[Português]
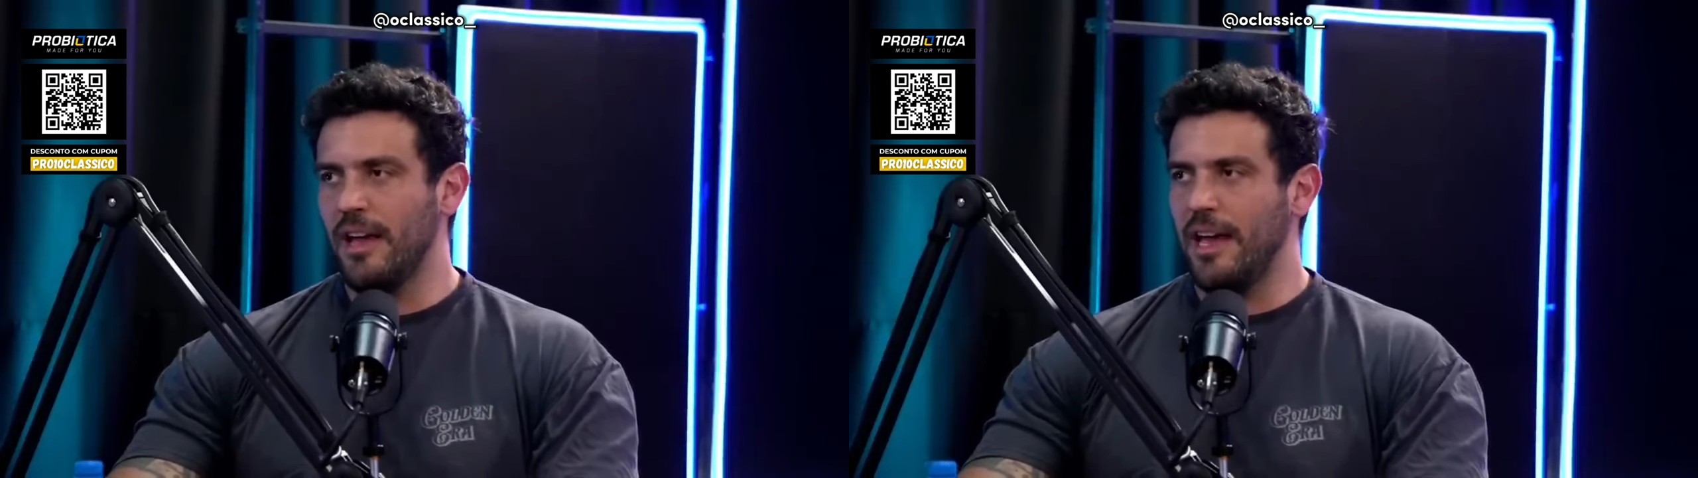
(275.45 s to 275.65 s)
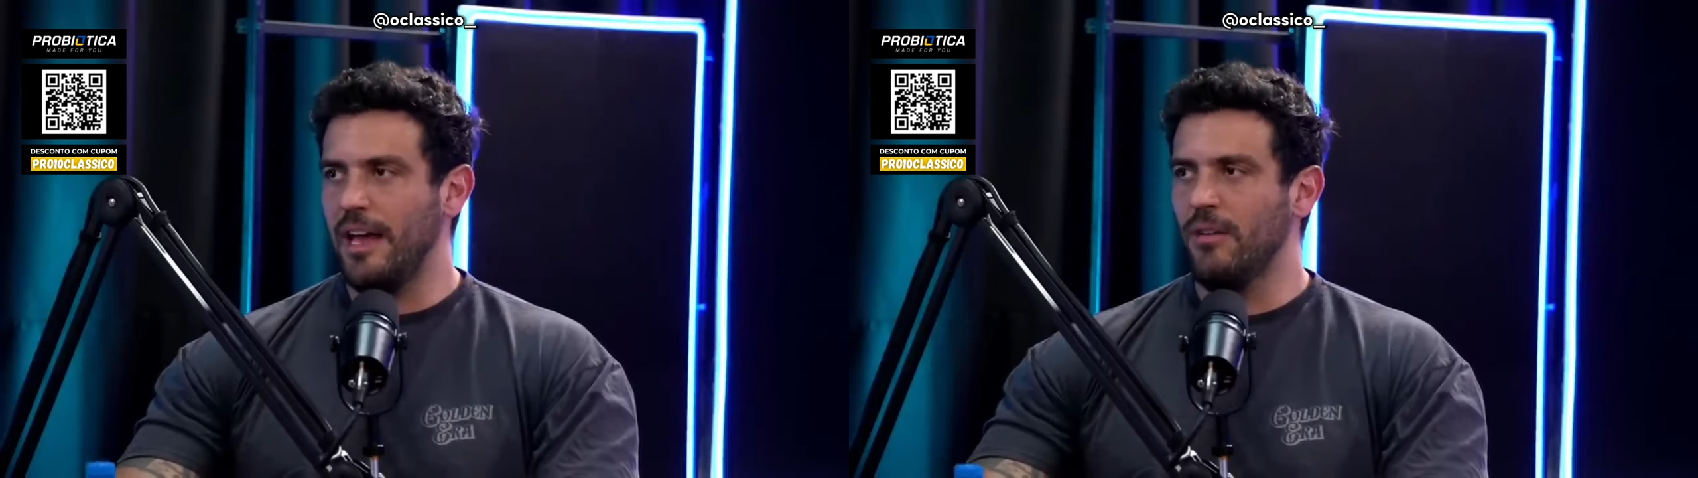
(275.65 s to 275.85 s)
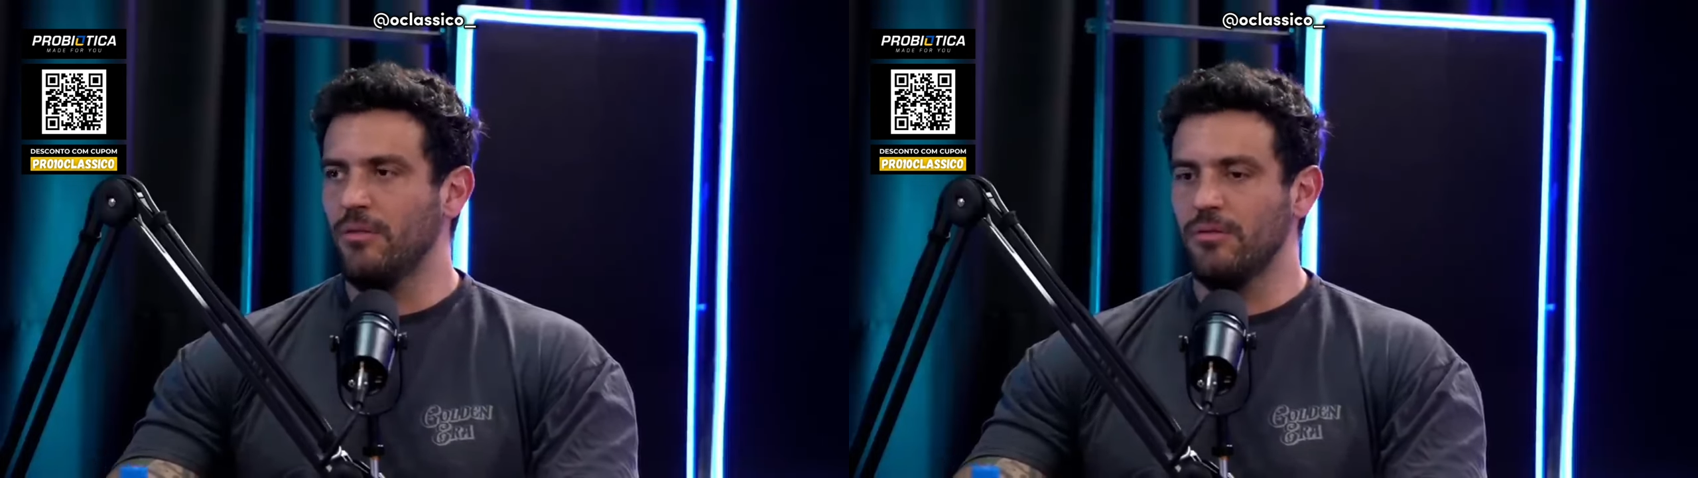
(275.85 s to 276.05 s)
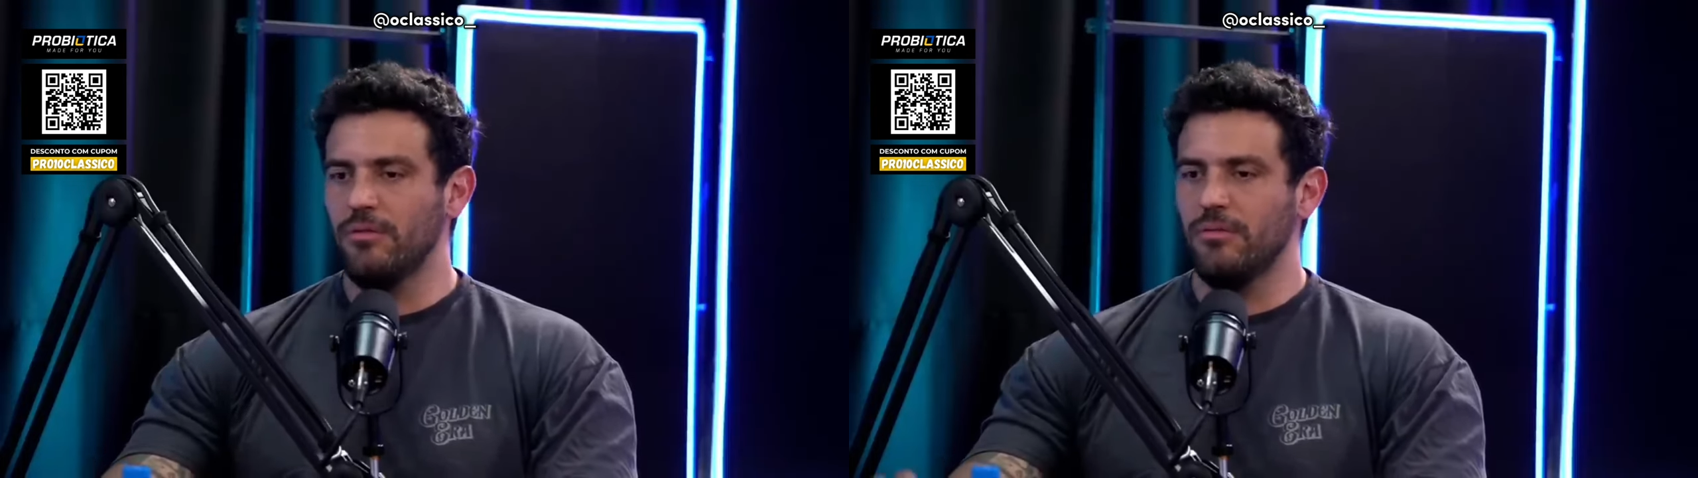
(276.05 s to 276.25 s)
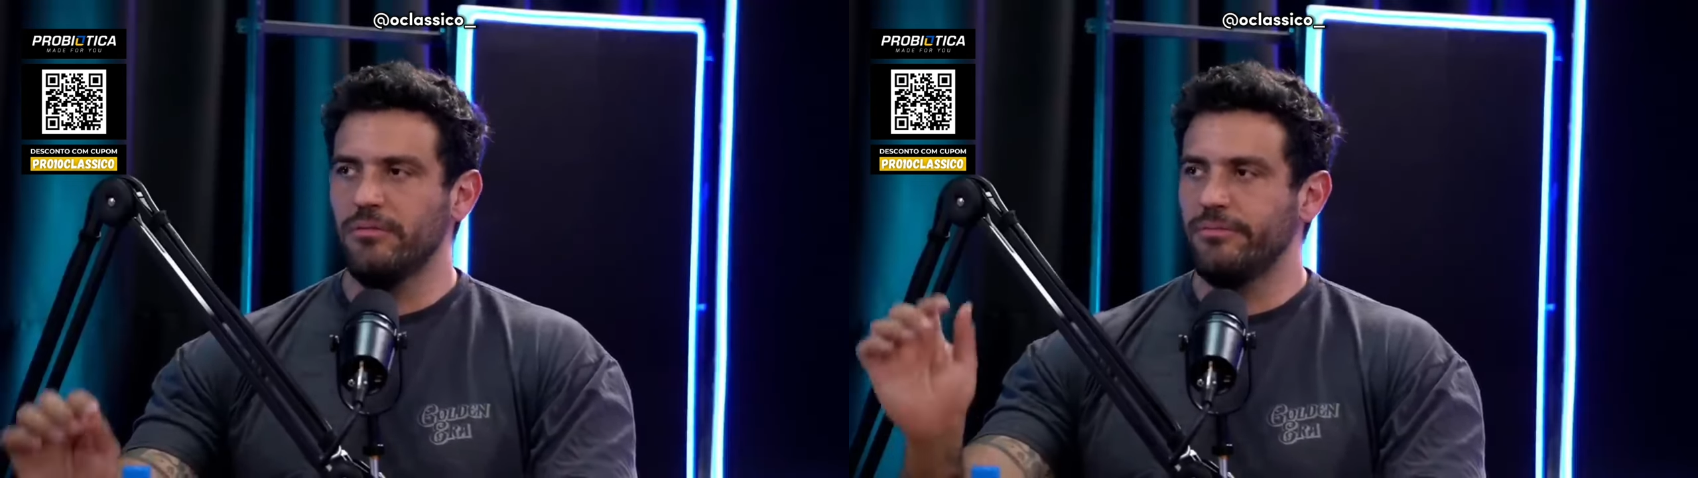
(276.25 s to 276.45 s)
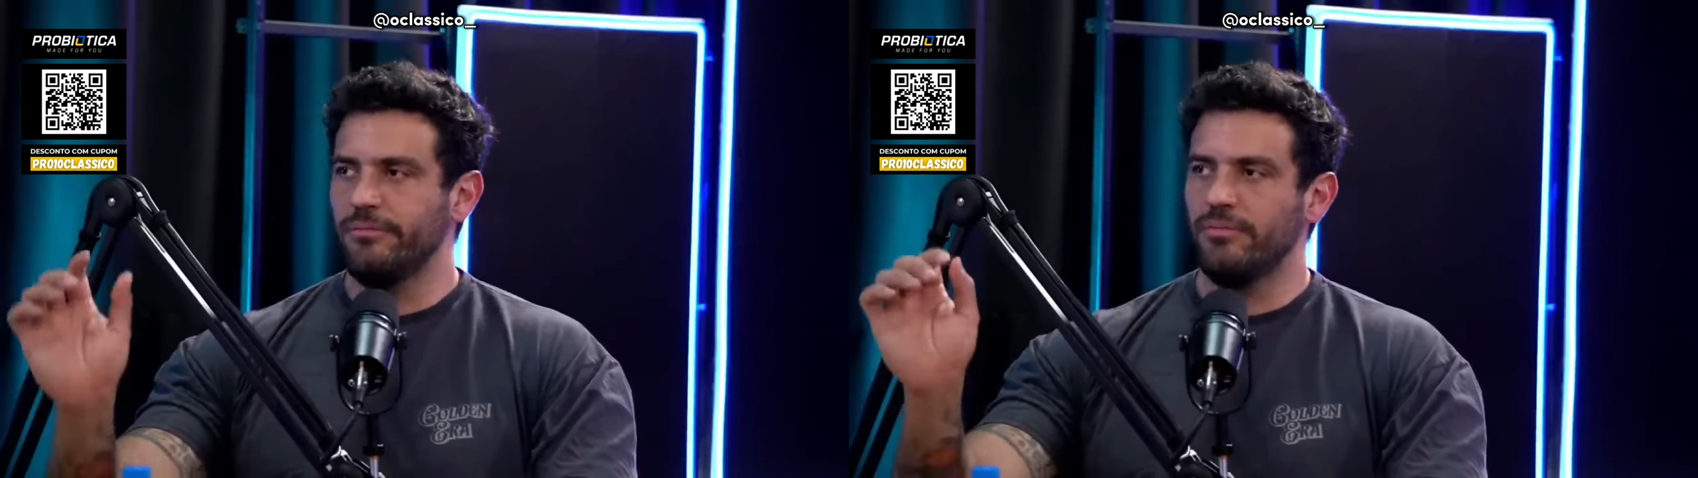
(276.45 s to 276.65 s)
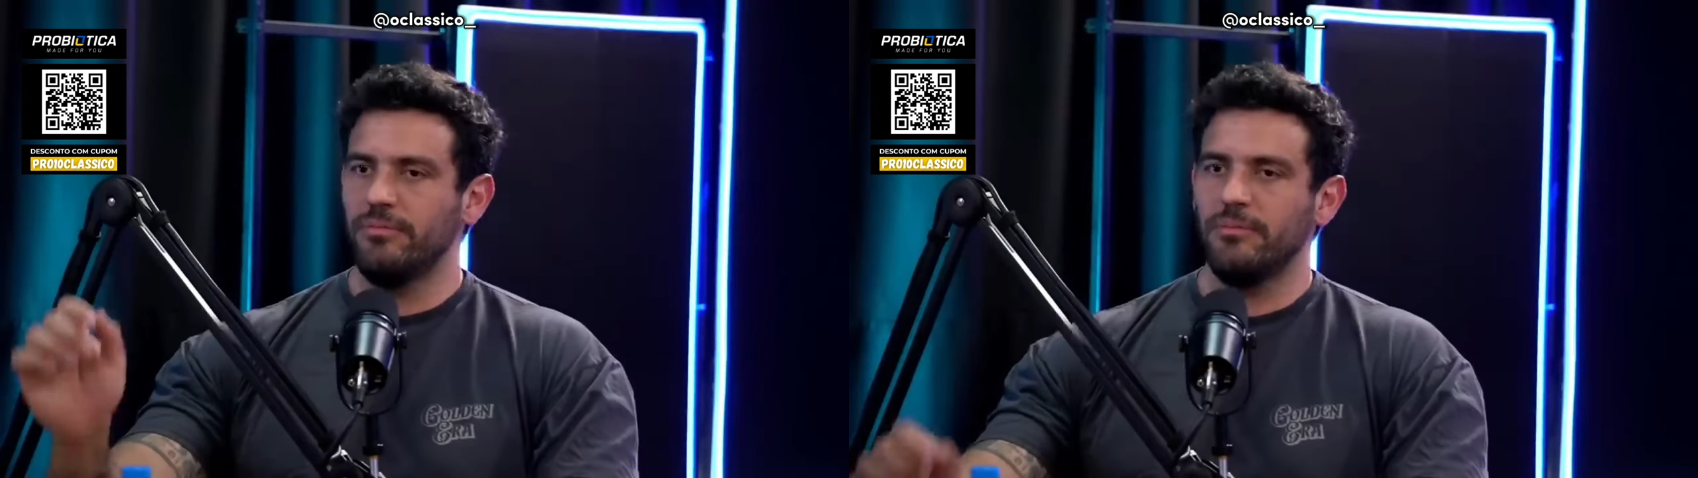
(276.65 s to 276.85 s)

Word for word: é o.